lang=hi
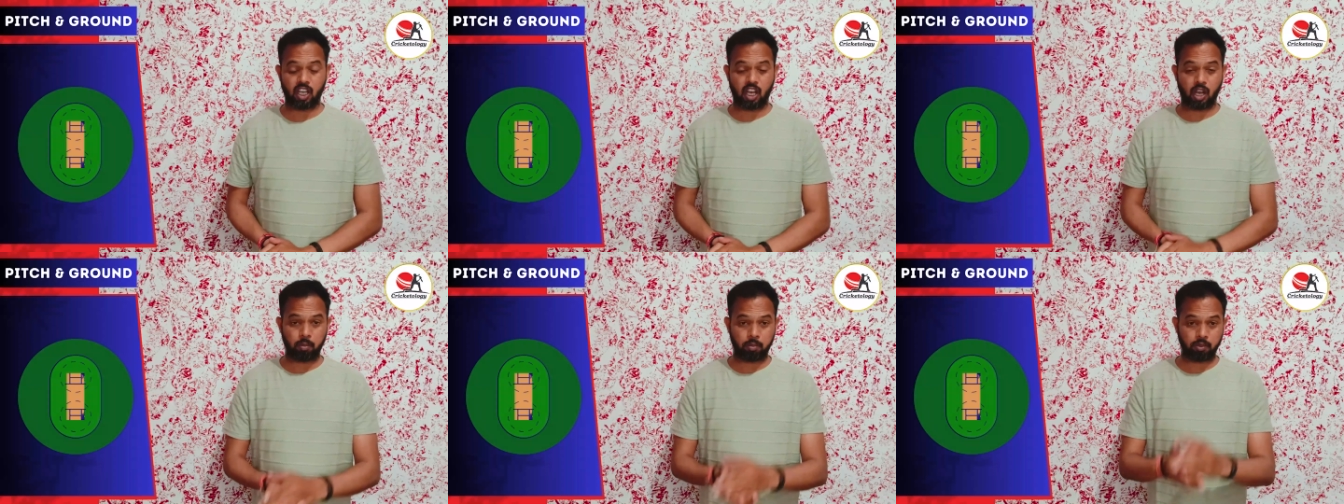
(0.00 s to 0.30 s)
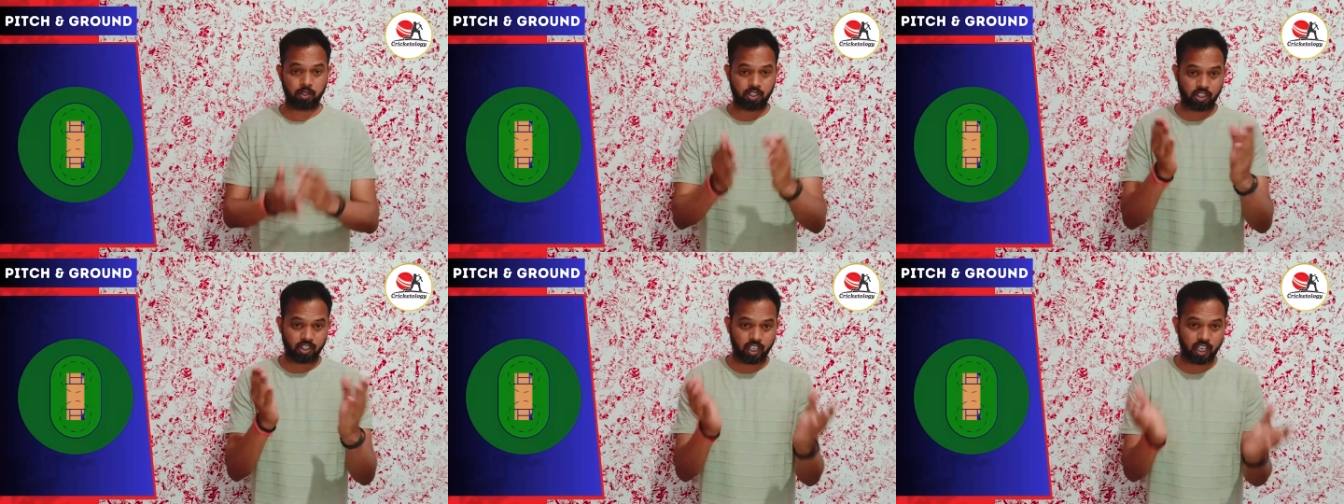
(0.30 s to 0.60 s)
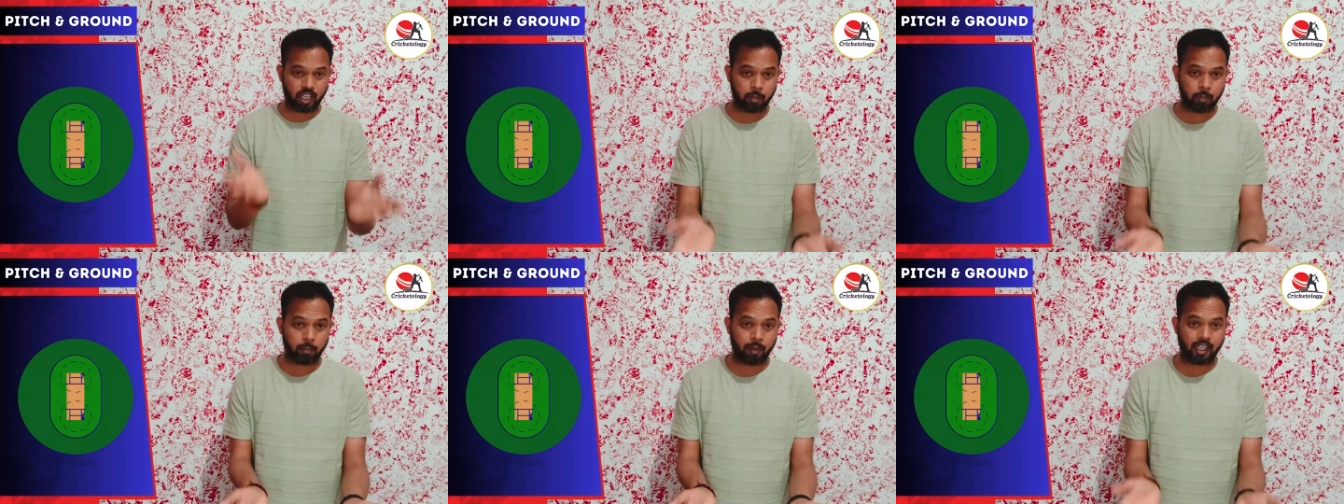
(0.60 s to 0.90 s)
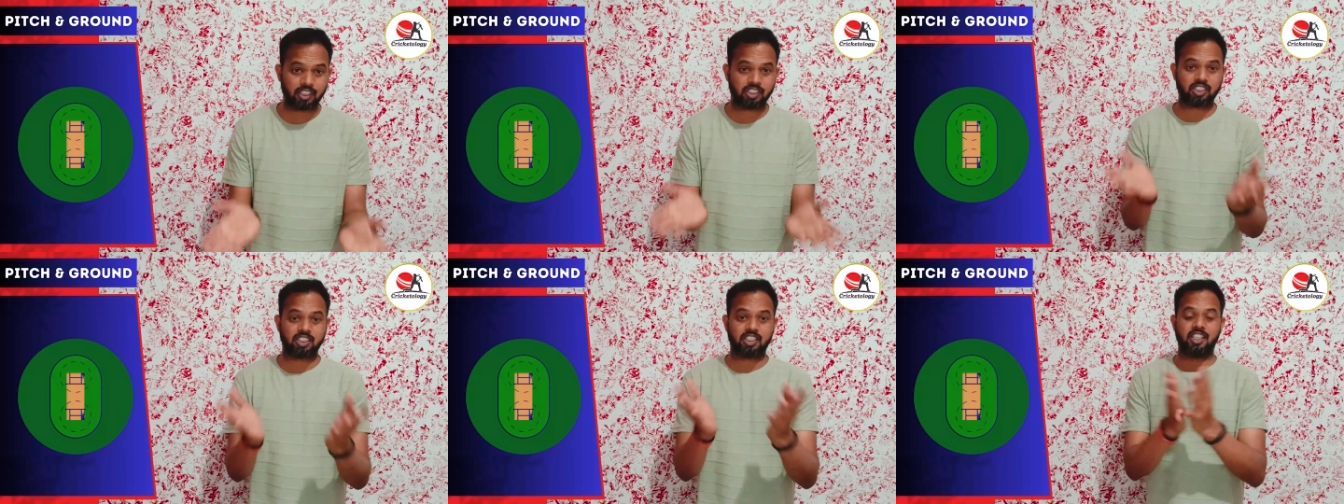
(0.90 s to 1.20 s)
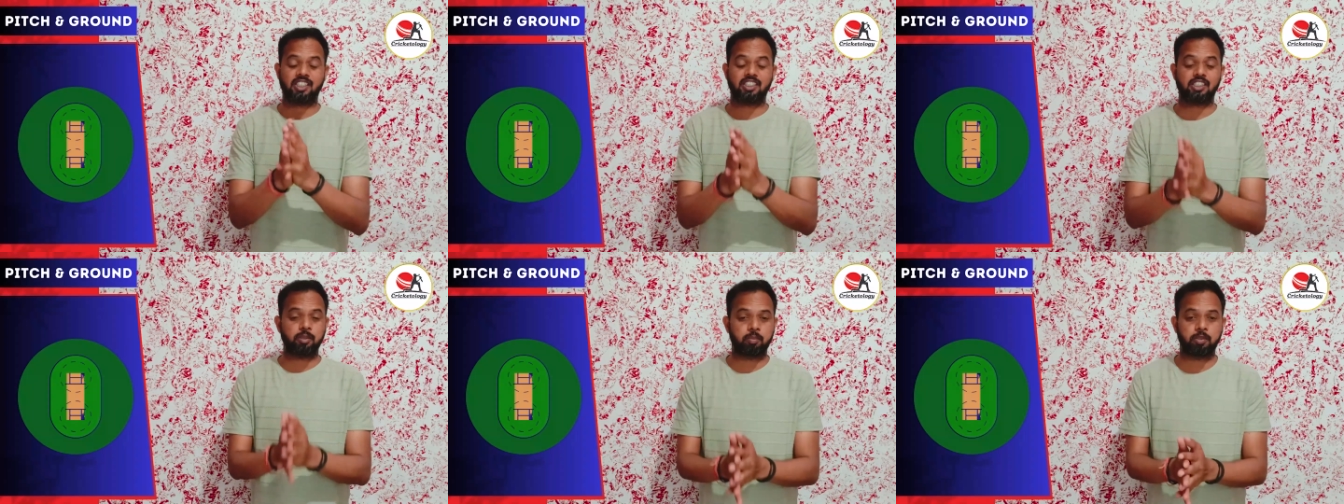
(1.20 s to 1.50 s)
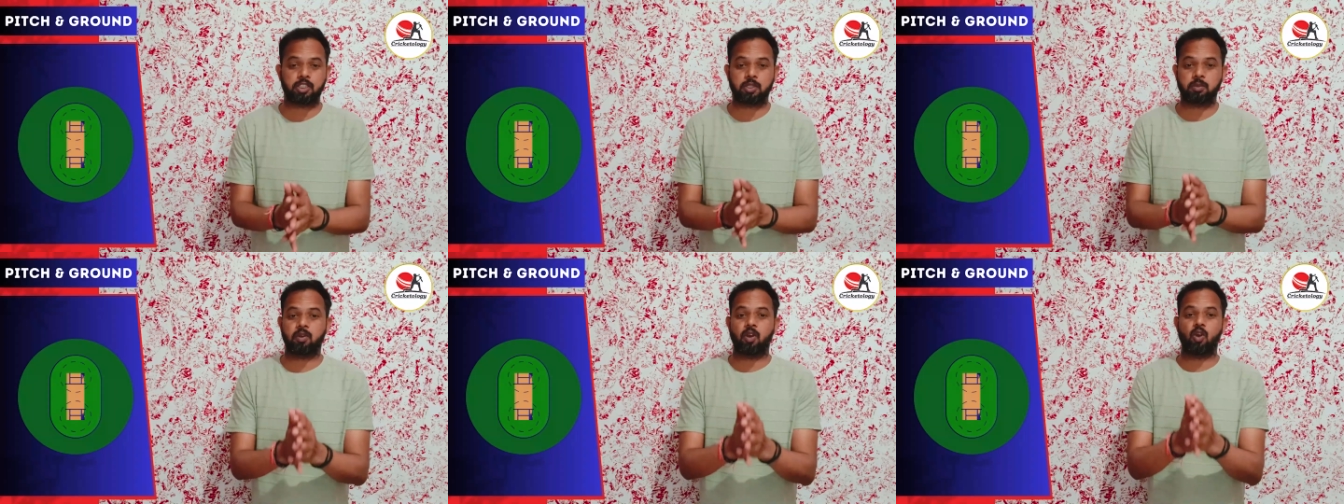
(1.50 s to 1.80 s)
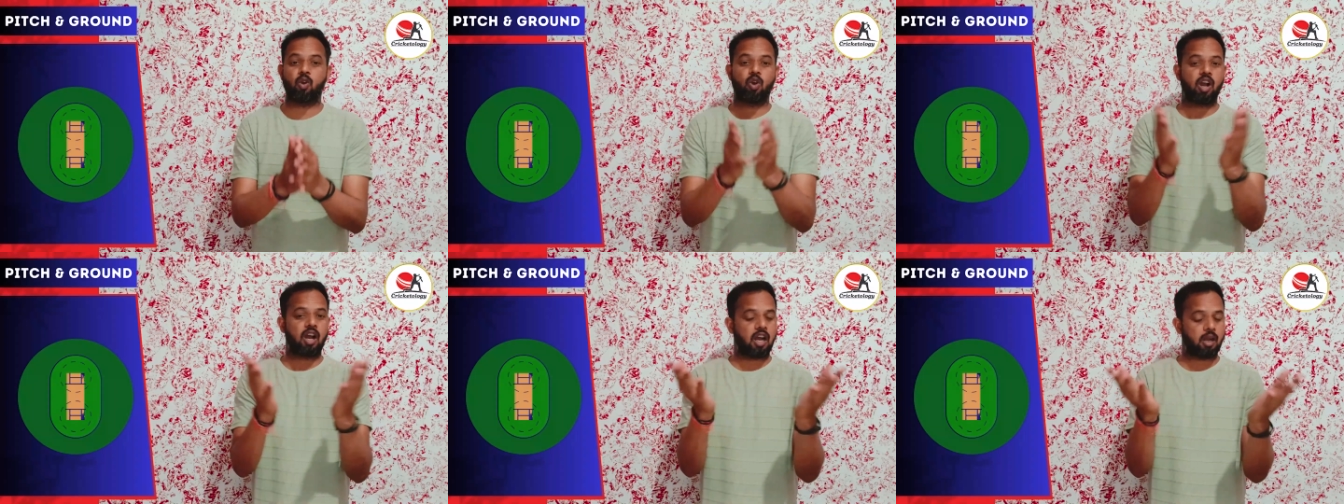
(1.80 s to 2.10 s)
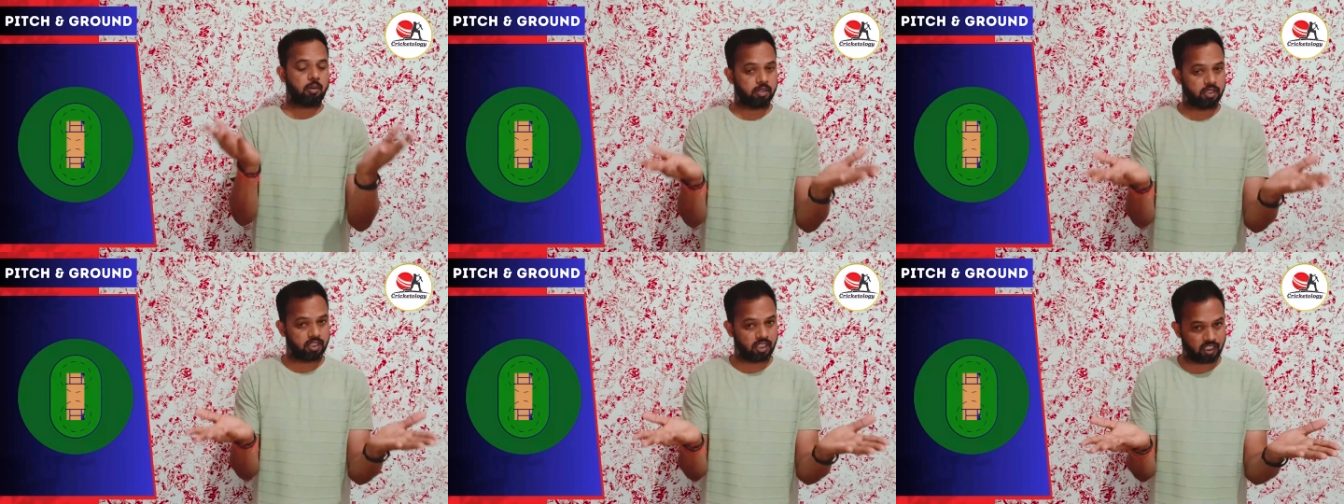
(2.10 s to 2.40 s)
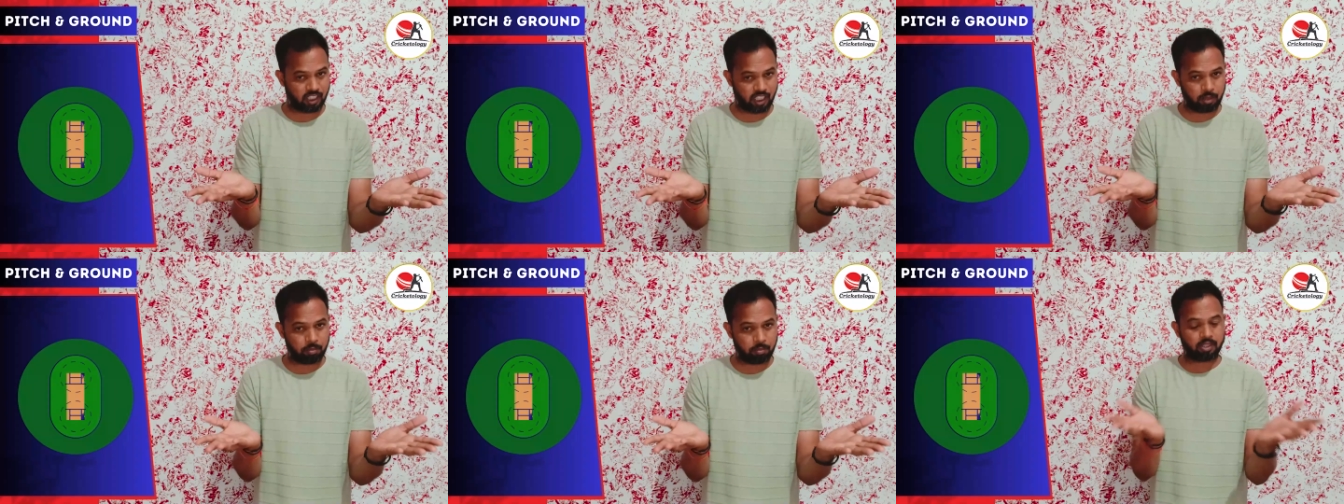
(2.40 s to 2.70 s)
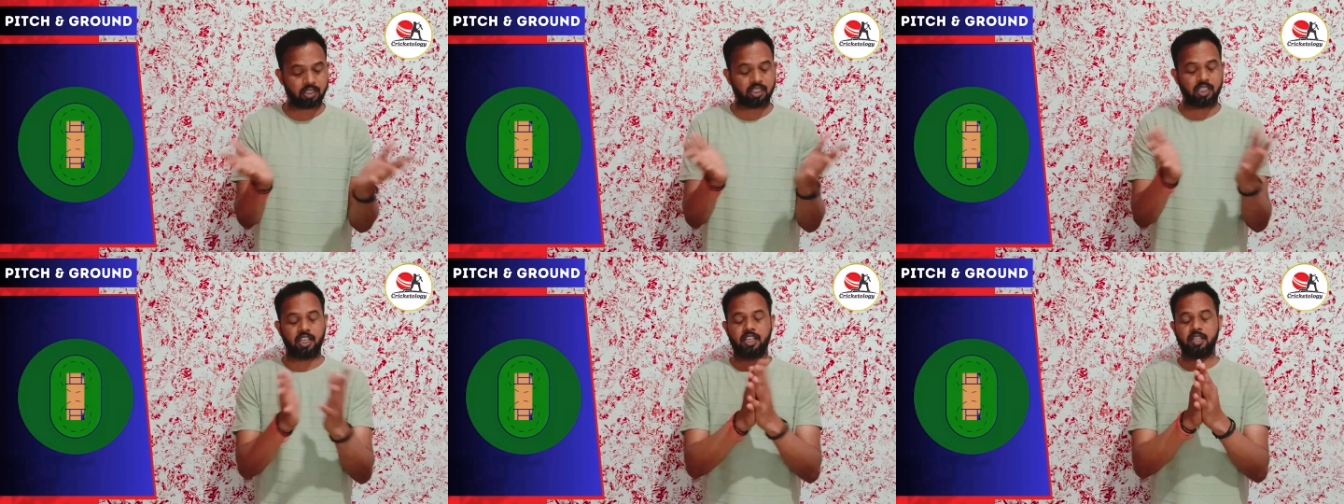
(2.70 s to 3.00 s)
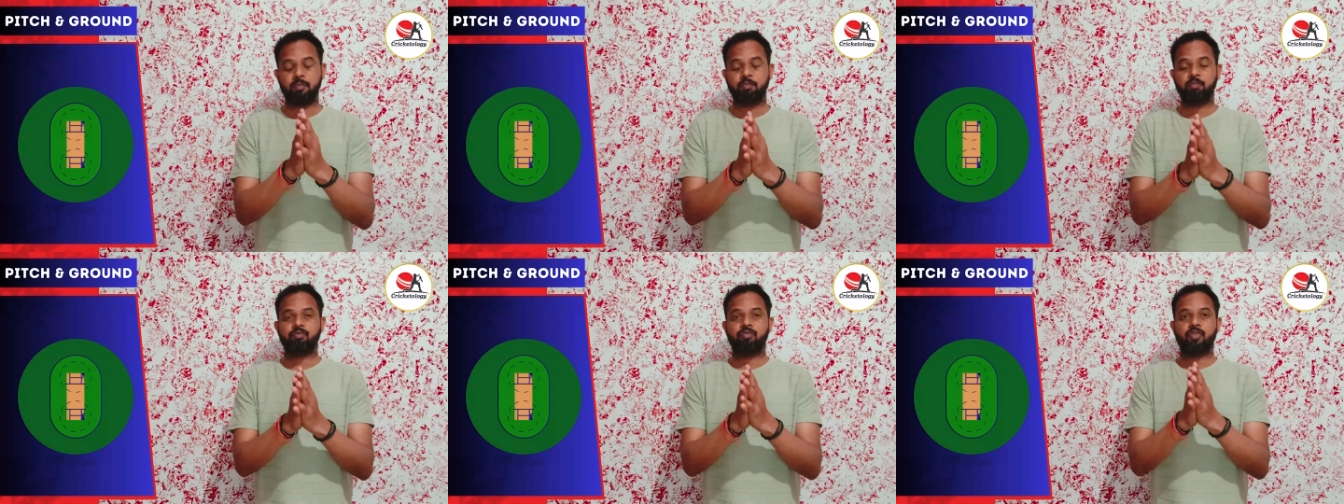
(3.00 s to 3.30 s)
अब ये मैच कैसी पिच पे होगा अभी तक नहीं पता है